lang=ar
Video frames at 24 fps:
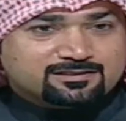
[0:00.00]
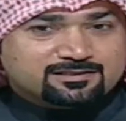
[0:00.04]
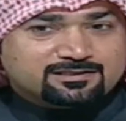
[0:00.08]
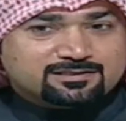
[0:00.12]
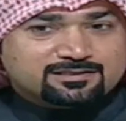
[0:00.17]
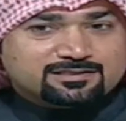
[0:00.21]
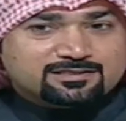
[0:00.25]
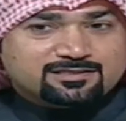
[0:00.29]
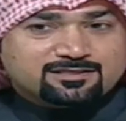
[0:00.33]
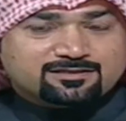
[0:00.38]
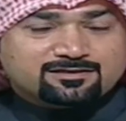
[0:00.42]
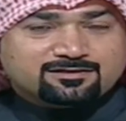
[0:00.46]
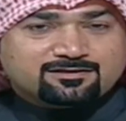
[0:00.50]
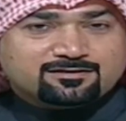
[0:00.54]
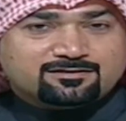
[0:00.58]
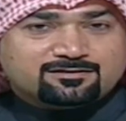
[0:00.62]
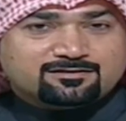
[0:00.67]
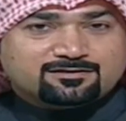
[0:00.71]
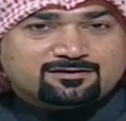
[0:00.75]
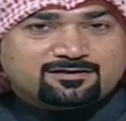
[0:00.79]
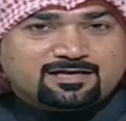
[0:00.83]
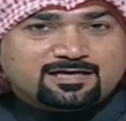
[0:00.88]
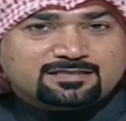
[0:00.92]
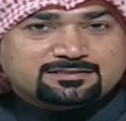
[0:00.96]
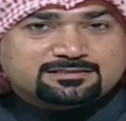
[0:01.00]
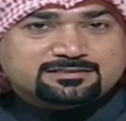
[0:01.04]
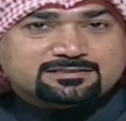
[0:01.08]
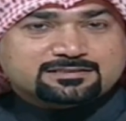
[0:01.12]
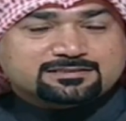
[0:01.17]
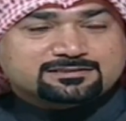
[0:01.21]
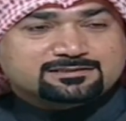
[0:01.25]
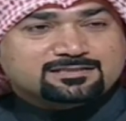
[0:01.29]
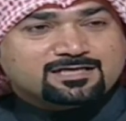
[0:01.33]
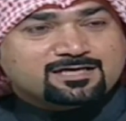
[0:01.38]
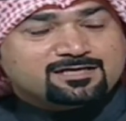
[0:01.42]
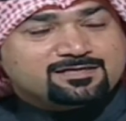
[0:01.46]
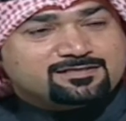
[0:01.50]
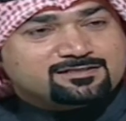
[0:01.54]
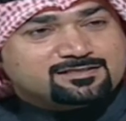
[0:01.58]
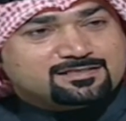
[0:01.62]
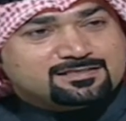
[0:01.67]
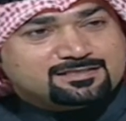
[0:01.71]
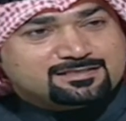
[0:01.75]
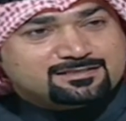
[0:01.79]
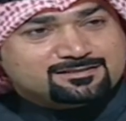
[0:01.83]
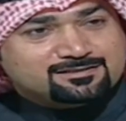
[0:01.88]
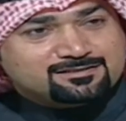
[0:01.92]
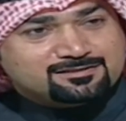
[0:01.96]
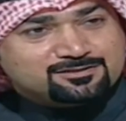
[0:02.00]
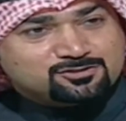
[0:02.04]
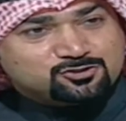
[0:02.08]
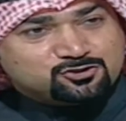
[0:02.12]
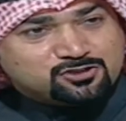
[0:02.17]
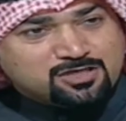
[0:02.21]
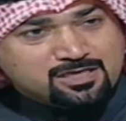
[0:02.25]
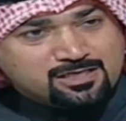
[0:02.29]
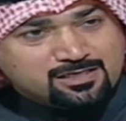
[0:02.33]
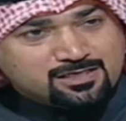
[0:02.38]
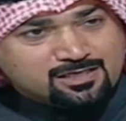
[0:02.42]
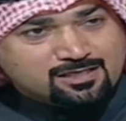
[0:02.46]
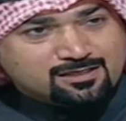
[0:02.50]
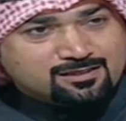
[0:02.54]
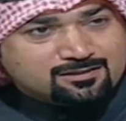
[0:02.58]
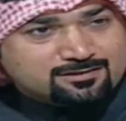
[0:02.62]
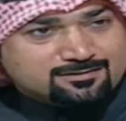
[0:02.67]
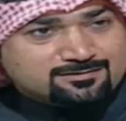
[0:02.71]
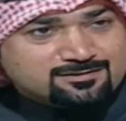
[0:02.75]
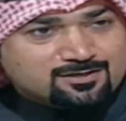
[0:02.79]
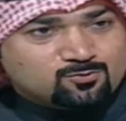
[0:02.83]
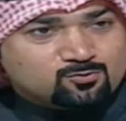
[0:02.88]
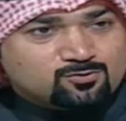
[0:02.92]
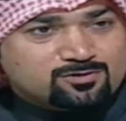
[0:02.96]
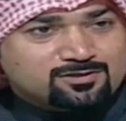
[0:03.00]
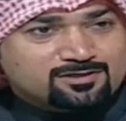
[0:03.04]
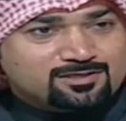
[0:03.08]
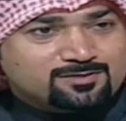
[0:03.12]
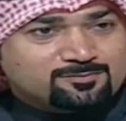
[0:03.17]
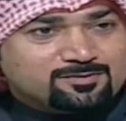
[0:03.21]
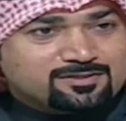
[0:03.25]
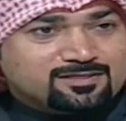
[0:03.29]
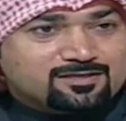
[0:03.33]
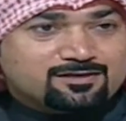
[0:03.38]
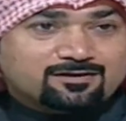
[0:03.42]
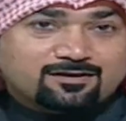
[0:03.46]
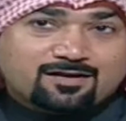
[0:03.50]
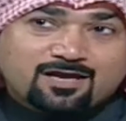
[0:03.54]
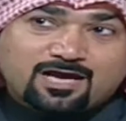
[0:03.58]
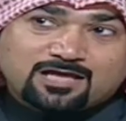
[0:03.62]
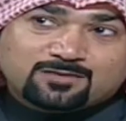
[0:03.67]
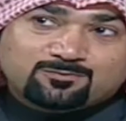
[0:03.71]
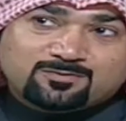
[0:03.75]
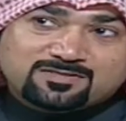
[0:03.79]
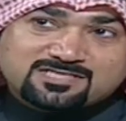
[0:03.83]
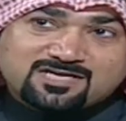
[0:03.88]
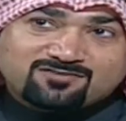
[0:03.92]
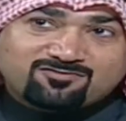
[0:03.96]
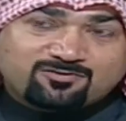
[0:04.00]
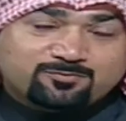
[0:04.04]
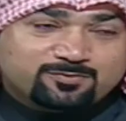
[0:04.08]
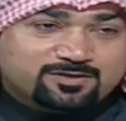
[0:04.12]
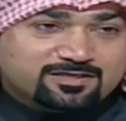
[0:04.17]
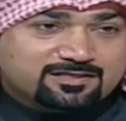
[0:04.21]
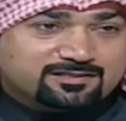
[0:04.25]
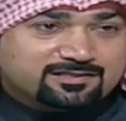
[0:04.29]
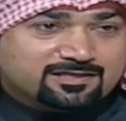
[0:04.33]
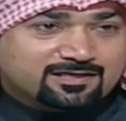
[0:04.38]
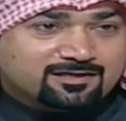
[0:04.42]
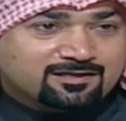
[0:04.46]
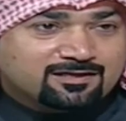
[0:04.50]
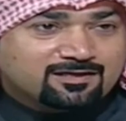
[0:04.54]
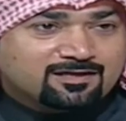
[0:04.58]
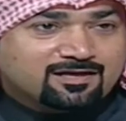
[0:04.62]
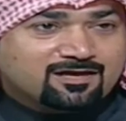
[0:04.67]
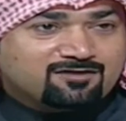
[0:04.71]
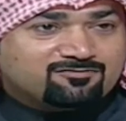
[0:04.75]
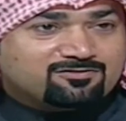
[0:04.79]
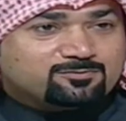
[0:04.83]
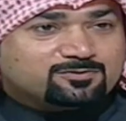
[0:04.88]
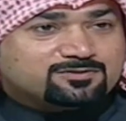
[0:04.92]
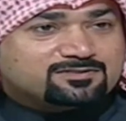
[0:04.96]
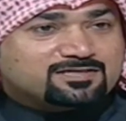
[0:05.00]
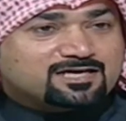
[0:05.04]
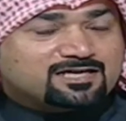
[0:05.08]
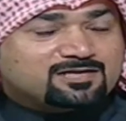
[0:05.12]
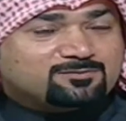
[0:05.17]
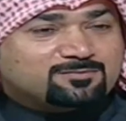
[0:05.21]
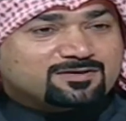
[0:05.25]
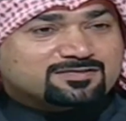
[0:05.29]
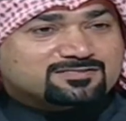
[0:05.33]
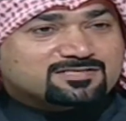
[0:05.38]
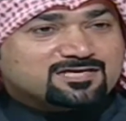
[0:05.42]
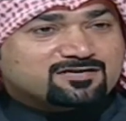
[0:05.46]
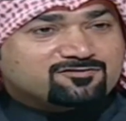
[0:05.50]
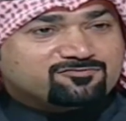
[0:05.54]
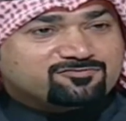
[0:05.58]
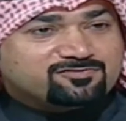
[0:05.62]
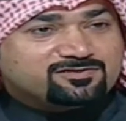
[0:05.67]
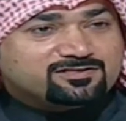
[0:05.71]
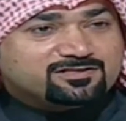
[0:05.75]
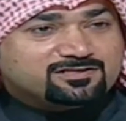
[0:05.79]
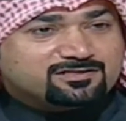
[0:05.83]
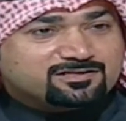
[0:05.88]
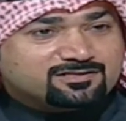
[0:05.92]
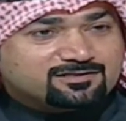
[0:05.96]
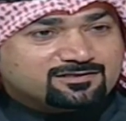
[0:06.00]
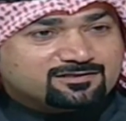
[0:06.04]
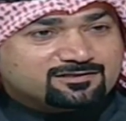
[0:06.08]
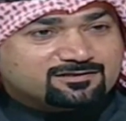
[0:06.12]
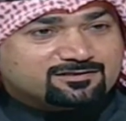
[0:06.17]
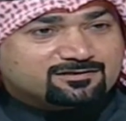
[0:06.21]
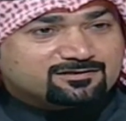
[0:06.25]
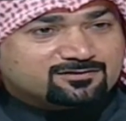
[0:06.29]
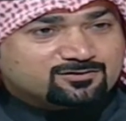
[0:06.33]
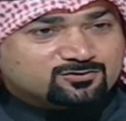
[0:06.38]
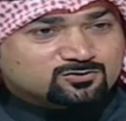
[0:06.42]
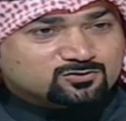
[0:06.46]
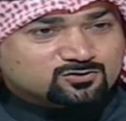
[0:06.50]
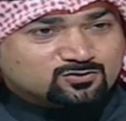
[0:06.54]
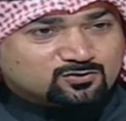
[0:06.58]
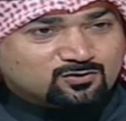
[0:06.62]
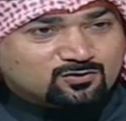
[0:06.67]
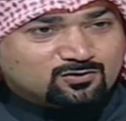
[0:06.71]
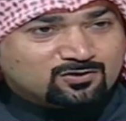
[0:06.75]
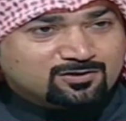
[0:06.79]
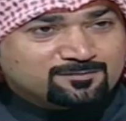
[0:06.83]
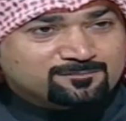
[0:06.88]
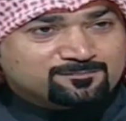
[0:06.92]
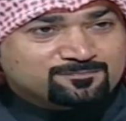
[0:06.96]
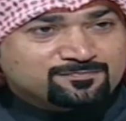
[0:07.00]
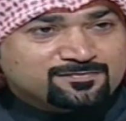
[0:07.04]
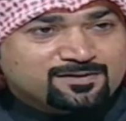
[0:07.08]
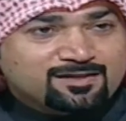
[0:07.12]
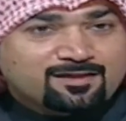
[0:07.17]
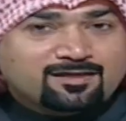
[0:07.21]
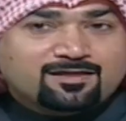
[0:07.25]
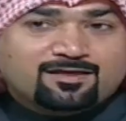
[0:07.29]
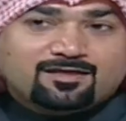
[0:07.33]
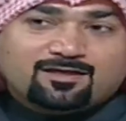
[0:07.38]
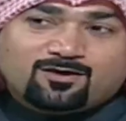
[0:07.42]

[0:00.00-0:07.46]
آه، اعتقد يا ان الشحن خلص او انه مثلا راحت مسافه بعيده, بعيدة فبالتالي ما صار في آه، كنترول عدل